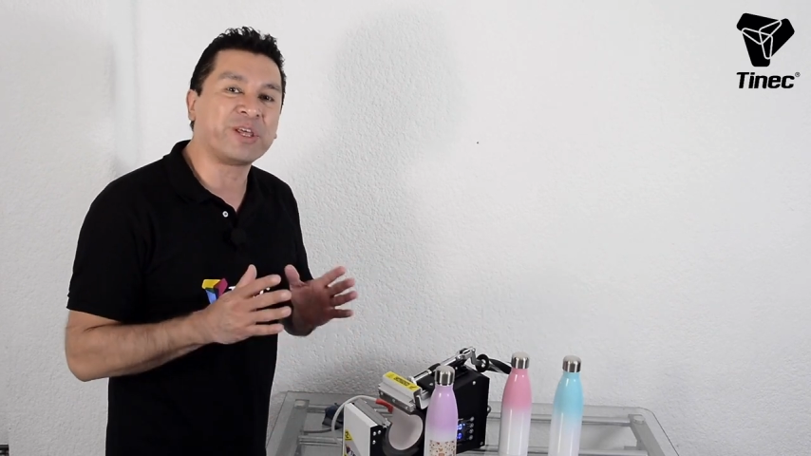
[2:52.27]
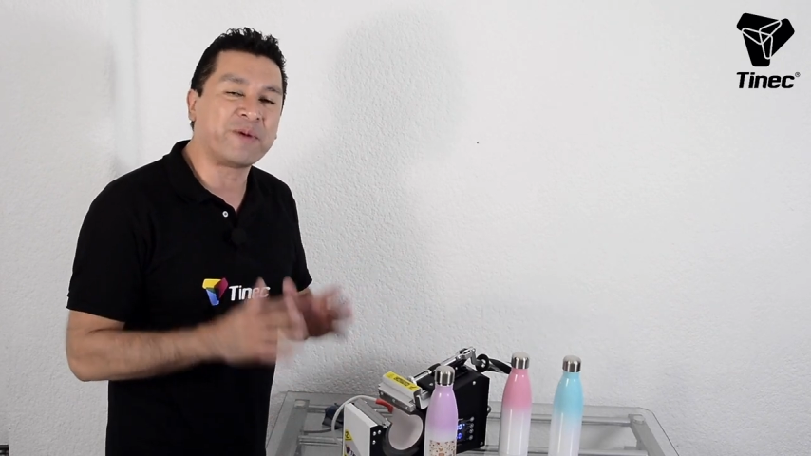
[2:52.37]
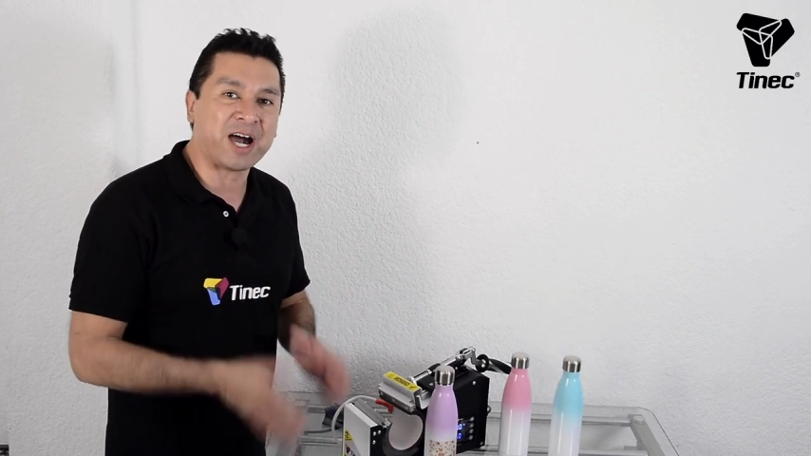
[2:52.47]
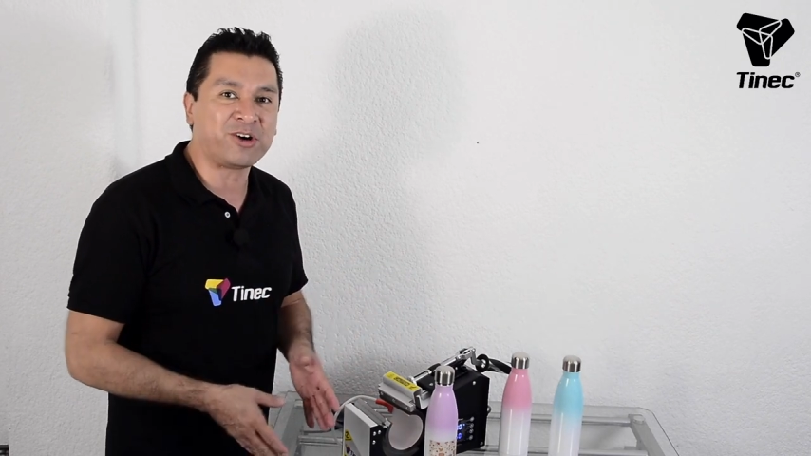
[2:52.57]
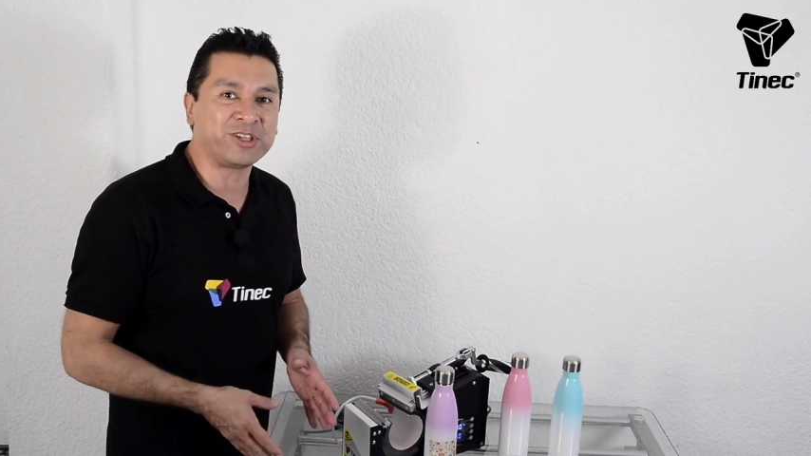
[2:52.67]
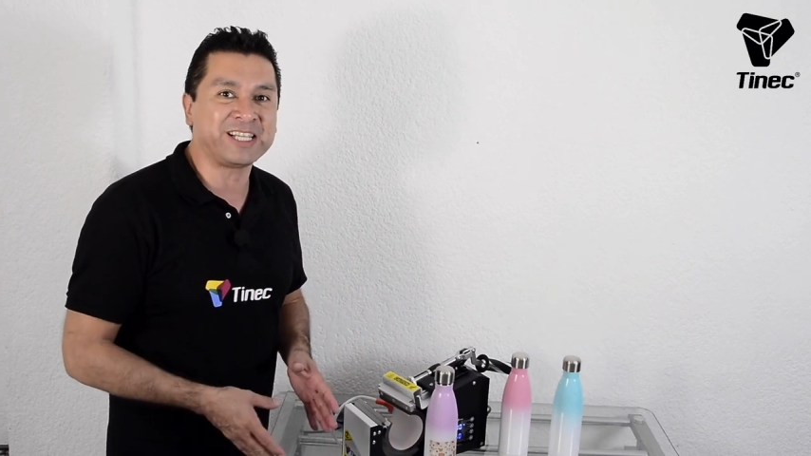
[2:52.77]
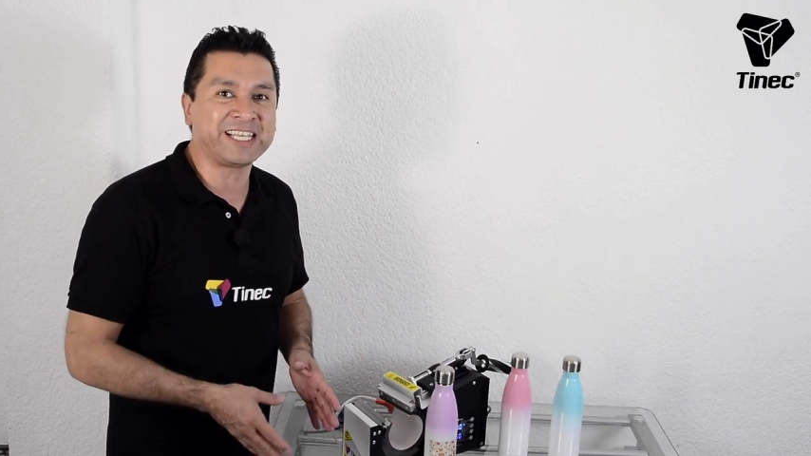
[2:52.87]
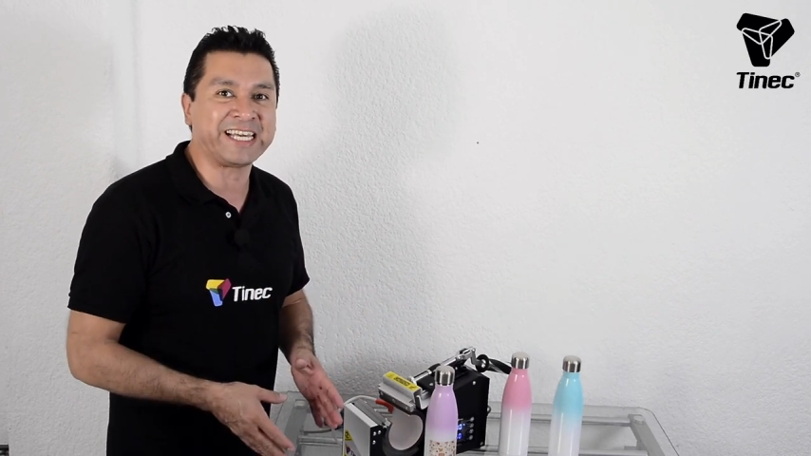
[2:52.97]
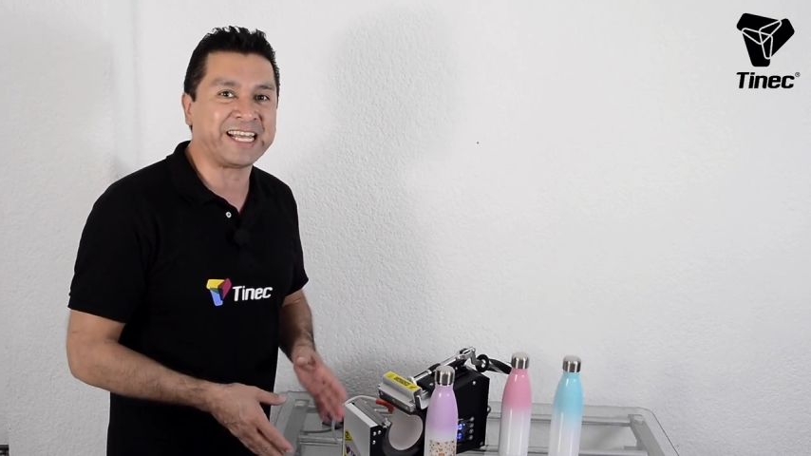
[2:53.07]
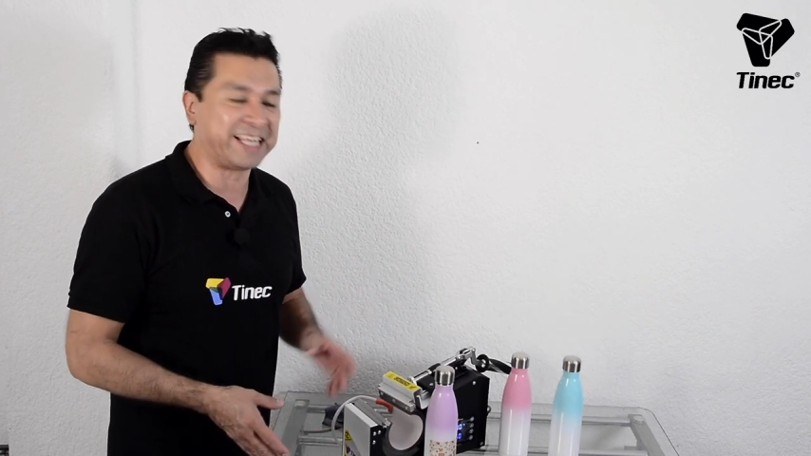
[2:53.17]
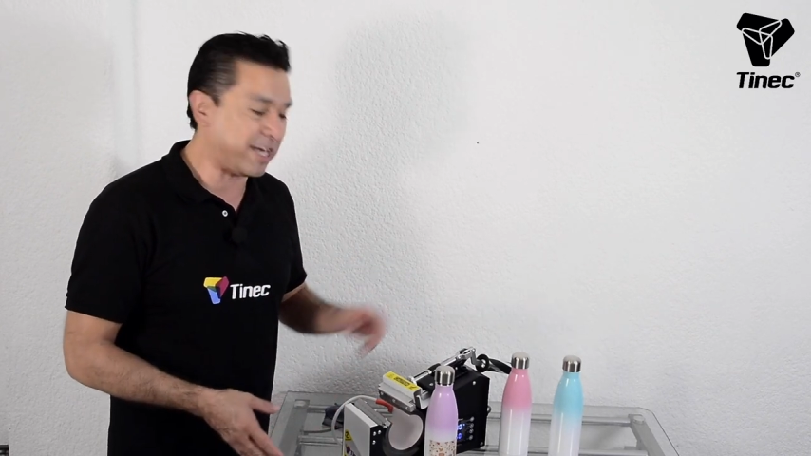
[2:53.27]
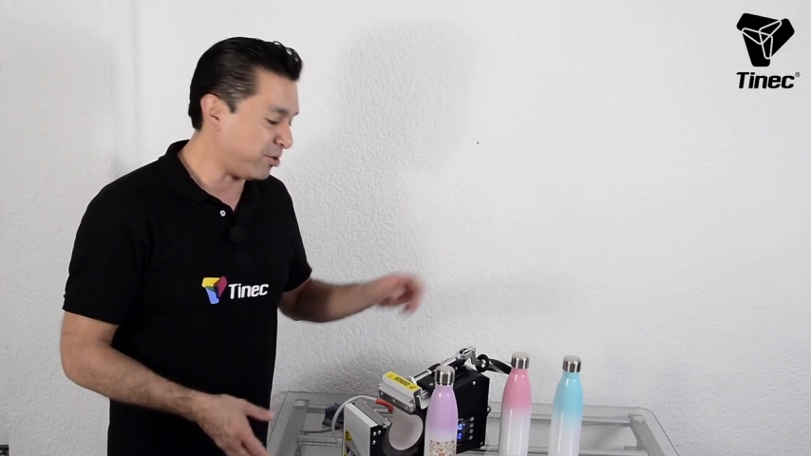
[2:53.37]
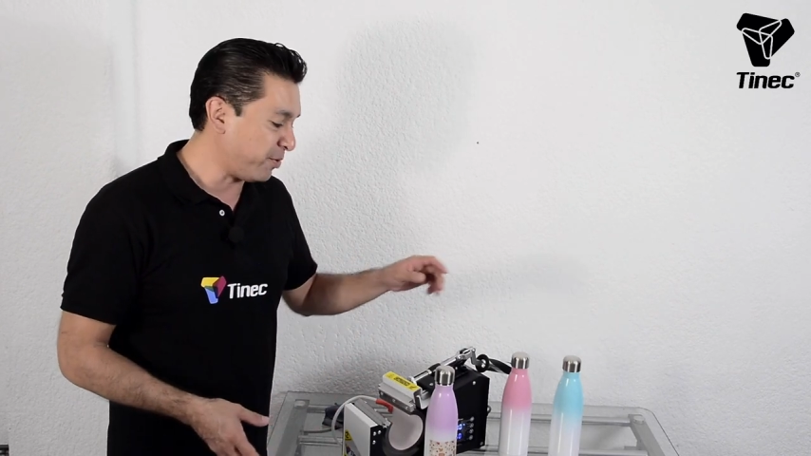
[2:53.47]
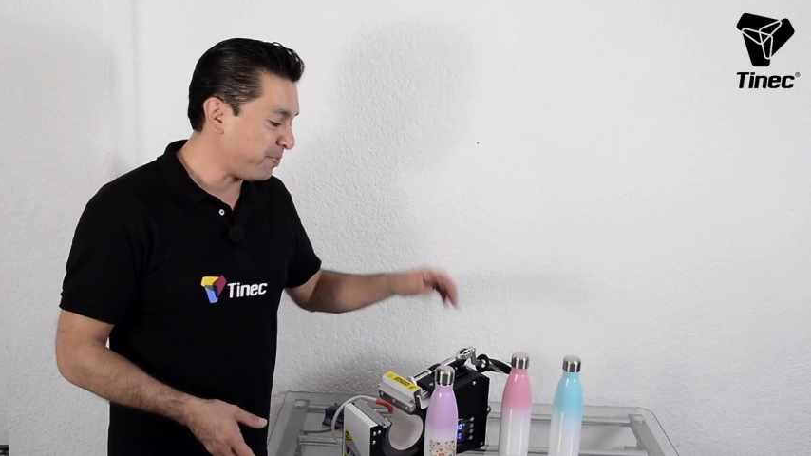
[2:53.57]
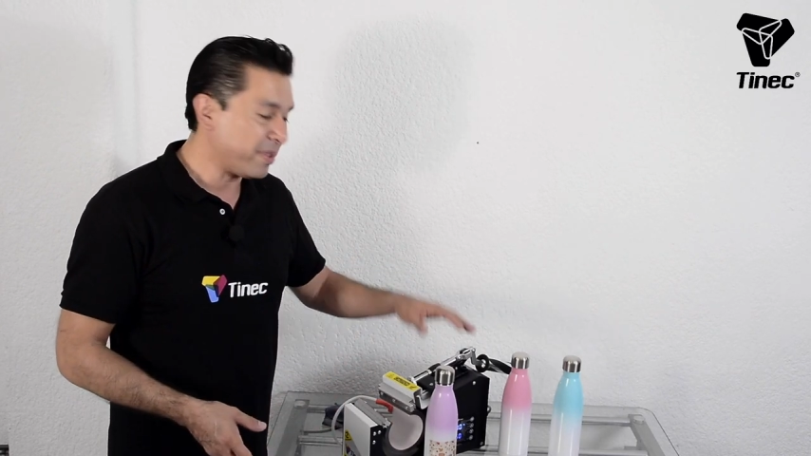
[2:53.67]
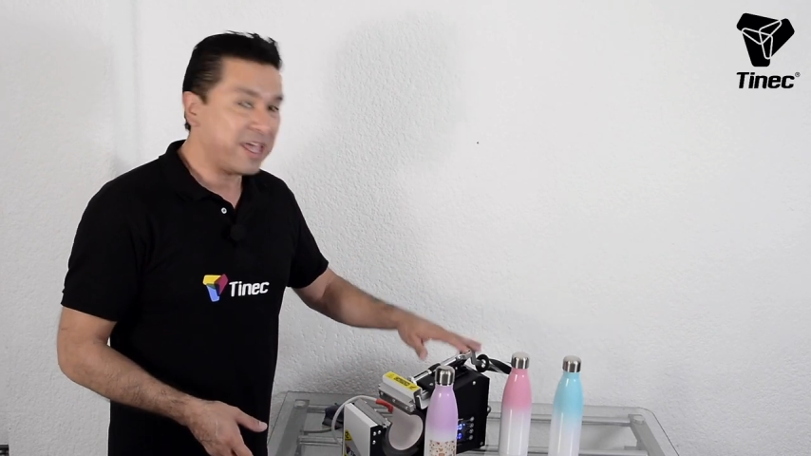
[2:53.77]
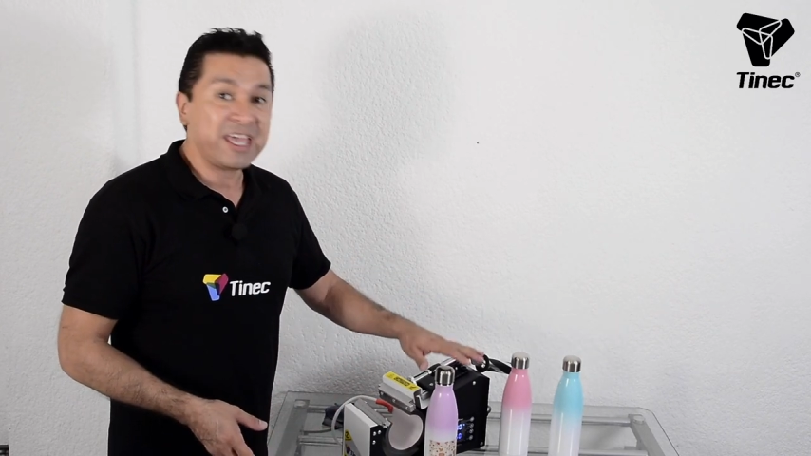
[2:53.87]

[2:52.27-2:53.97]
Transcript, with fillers: debajo del degradado